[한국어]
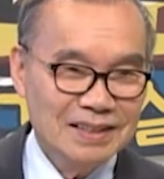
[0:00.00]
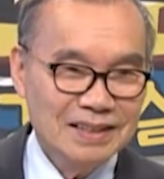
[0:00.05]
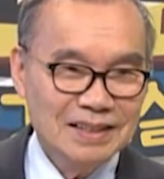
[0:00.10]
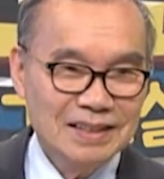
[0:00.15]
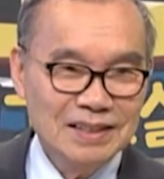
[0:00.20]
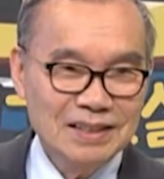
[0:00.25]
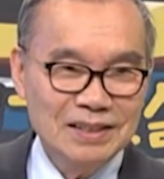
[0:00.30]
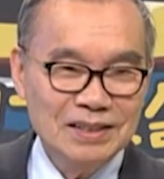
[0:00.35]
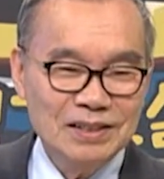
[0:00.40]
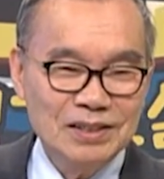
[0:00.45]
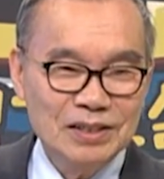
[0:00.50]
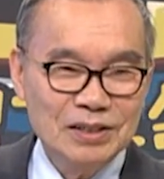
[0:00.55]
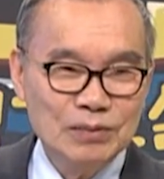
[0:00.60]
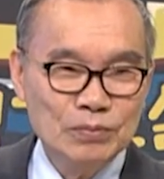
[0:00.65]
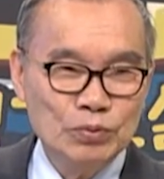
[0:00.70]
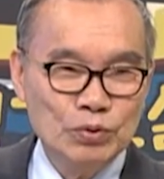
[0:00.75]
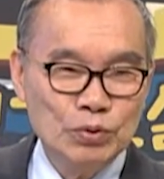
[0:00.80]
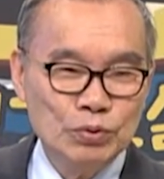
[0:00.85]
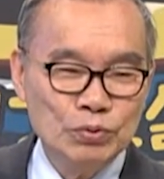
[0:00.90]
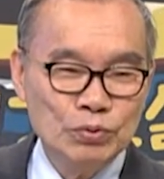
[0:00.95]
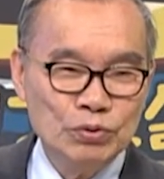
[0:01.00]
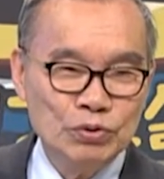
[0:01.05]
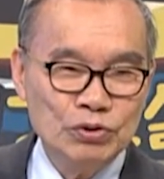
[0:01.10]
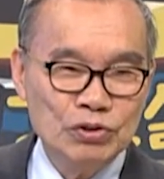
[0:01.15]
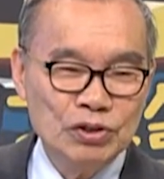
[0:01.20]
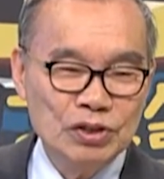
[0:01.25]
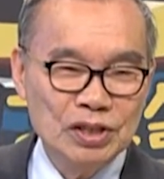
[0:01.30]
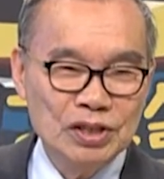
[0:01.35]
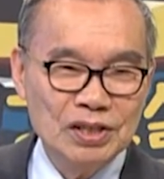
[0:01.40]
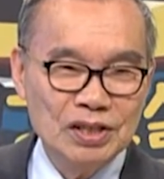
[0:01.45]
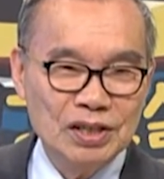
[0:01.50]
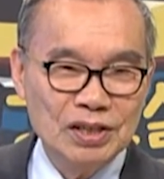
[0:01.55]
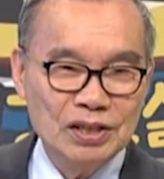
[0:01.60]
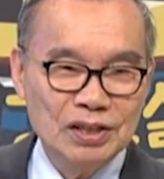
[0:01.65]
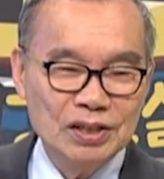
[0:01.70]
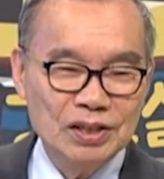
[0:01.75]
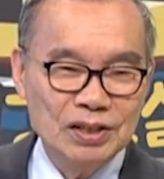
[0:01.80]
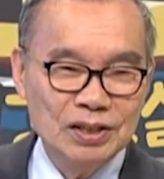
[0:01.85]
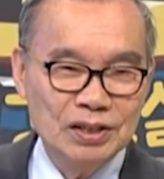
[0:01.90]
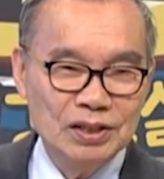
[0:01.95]
그래서 지금 동두천에서
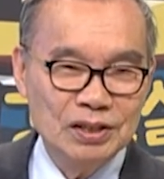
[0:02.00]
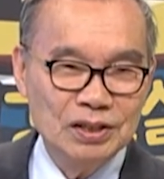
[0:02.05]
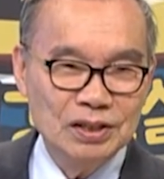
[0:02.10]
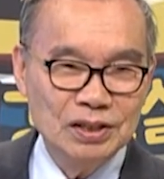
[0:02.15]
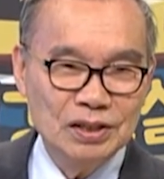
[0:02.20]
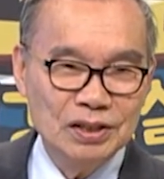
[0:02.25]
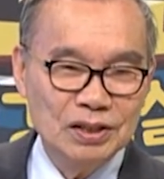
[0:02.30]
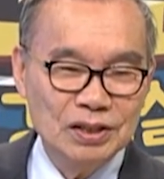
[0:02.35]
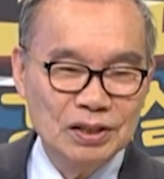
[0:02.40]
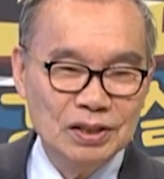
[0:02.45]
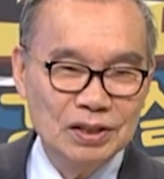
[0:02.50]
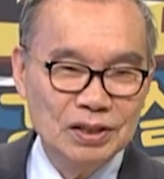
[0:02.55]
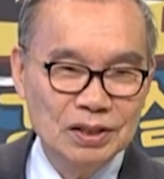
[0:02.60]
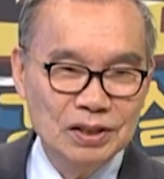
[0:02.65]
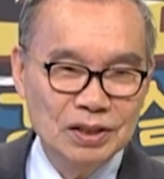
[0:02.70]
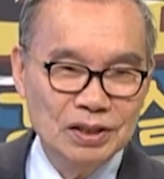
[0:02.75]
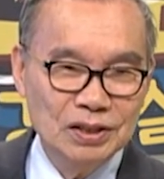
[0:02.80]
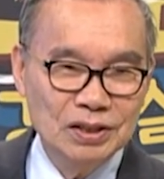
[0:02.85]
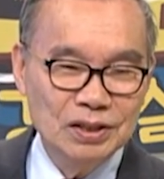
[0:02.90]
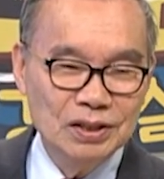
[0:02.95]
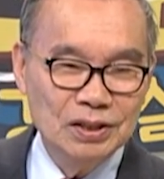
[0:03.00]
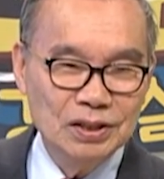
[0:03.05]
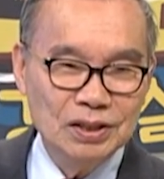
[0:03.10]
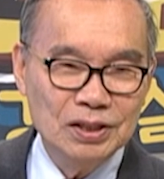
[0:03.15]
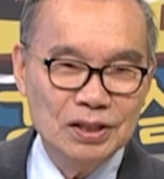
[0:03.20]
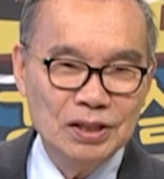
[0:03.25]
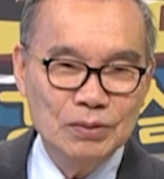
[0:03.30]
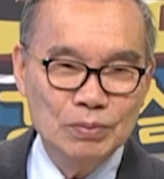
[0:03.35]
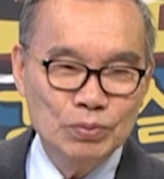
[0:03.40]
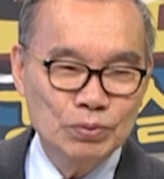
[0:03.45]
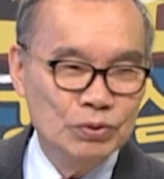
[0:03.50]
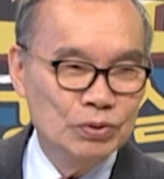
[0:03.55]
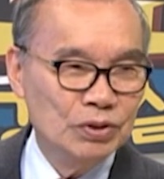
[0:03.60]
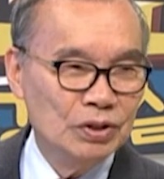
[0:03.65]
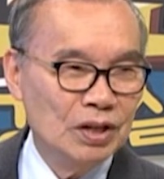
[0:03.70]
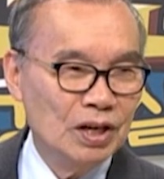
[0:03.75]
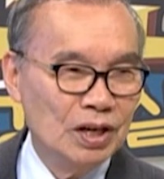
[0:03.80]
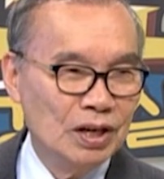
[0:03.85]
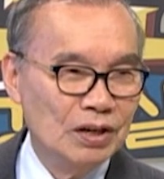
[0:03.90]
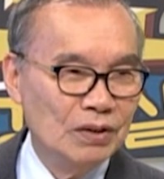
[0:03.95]
하는 거는 그런
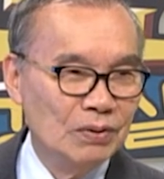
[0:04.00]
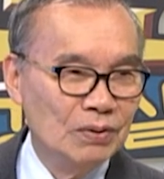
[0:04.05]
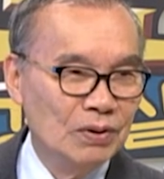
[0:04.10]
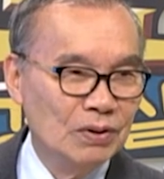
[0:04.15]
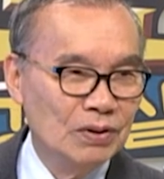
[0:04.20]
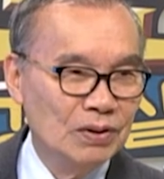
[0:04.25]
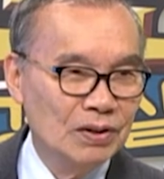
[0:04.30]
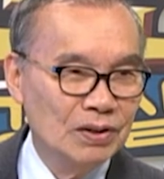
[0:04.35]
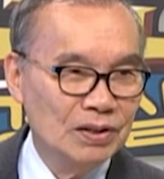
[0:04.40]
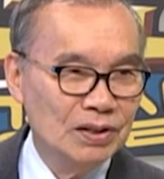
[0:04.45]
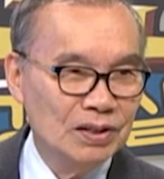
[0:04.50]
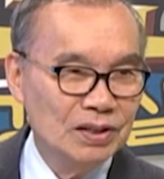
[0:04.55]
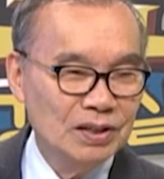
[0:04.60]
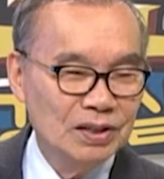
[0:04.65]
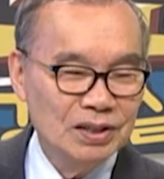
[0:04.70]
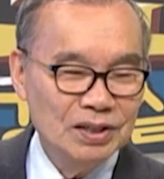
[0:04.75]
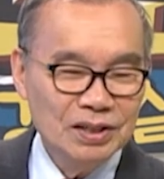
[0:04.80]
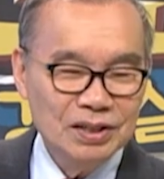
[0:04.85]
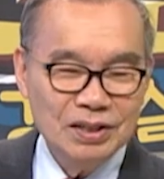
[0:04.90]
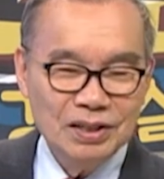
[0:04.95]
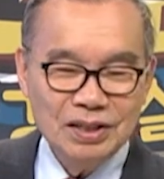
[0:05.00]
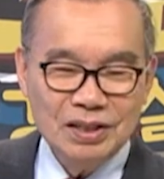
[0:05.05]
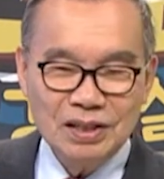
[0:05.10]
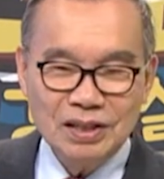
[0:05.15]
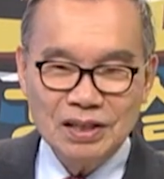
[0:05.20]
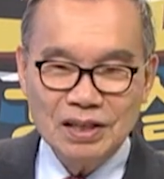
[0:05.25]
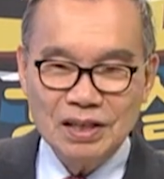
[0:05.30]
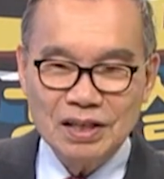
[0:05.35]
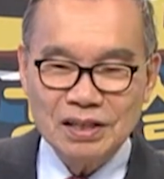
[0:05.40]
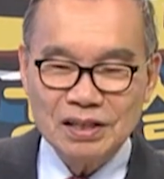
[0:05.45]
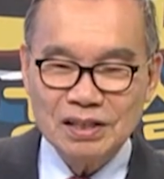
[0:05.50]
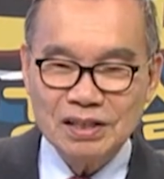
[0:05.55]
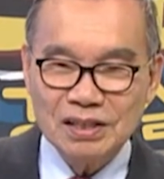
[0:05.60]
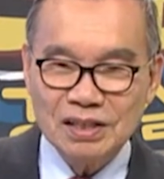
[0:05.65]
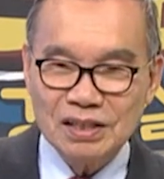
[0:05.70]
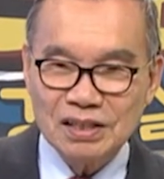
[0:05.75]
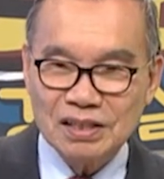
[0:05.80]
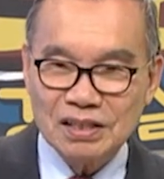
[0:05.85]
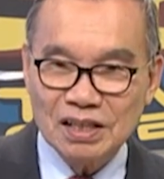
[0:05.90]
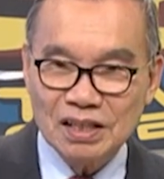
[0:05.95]
기부처가 아니고
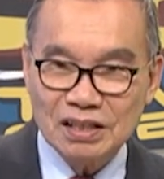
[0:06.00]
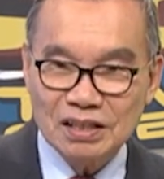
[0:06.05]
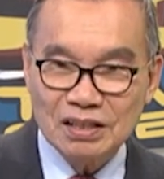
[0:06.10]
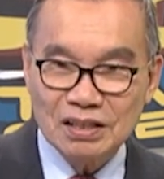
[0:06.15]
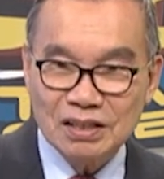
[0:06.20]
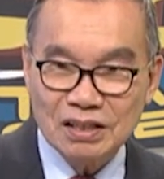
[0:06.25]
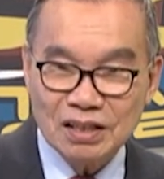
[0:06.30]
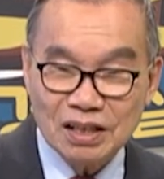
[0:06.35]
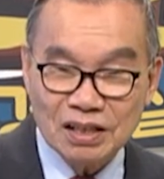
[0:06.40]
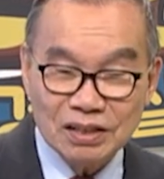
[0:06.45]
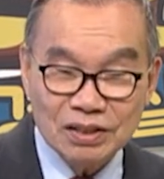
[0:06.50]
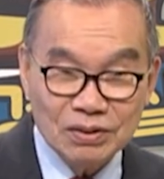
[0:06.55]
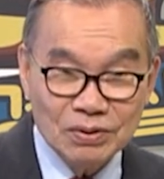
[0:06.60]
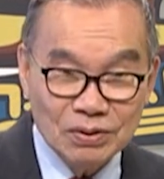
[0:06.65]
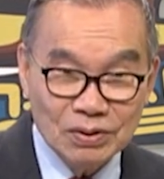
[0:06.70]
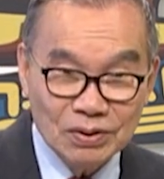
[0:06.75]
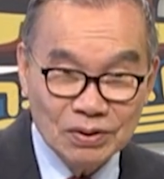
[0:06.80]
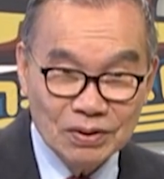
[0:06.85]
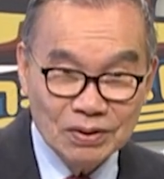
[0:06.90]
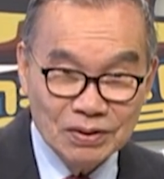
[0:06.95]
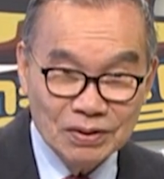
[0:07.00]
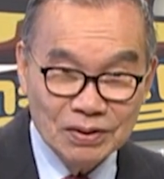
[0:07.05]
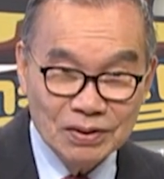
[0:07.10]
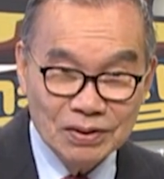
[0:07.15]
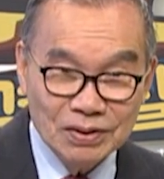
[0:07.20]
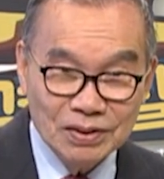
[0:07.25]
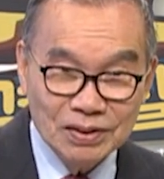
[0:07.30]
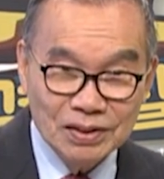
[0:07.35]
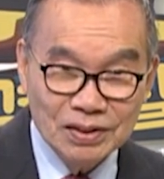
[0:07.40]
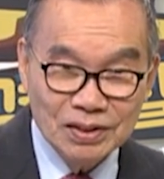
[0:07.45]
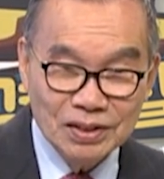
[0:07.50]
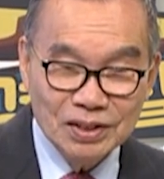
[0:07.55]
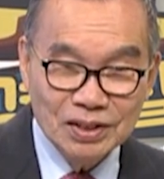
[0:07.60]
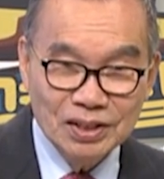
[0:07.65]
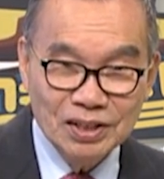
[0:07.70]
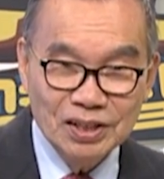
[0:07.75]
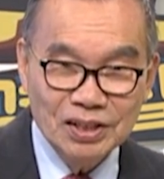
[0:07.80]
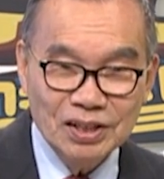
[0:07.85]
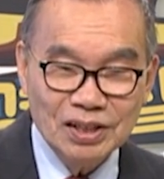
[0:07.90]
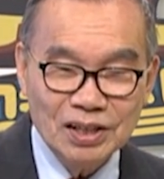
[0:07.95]
각자 자기가 가지고
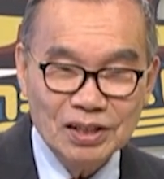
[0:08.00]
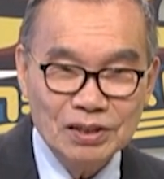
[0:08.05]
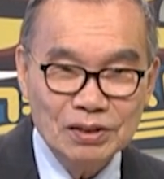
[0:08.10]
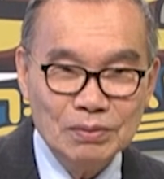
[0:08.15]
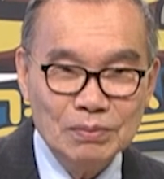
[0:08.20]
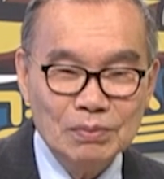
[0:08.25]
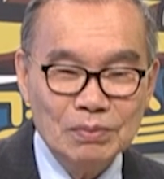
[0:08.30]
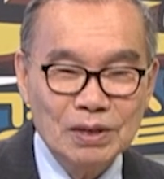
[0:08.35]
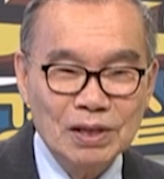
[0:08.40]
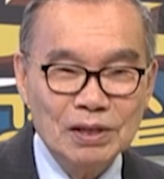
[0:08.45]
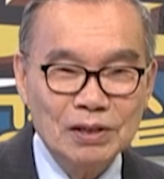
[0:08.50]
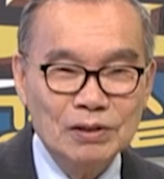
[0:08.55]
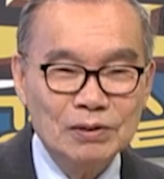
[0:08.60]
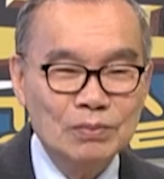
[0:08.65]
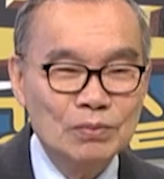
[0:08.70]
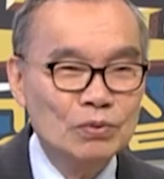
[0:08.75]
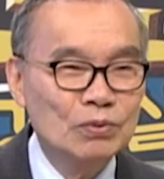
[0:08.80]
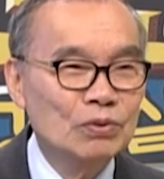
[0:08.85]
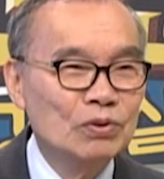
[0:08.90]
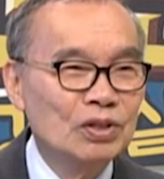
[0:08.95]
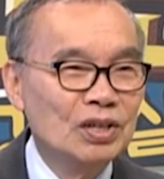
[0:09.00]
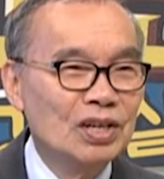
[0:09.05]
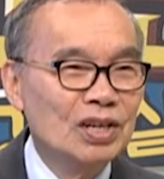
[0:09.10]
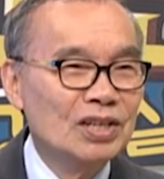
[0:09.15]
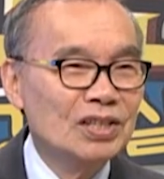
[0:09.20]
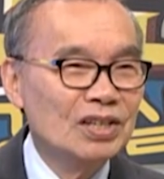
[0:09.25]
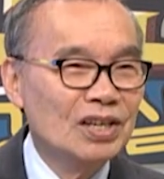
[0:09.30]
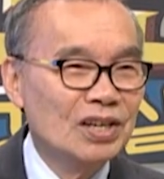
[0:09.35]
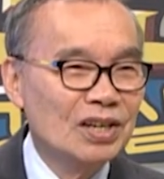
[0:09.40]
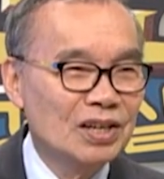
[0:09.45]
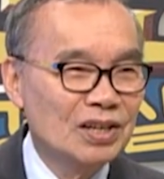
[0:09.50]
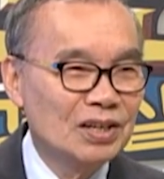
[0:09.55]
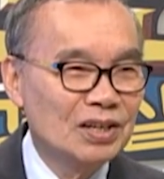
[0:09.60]
일하는 만큼 누리게 하자.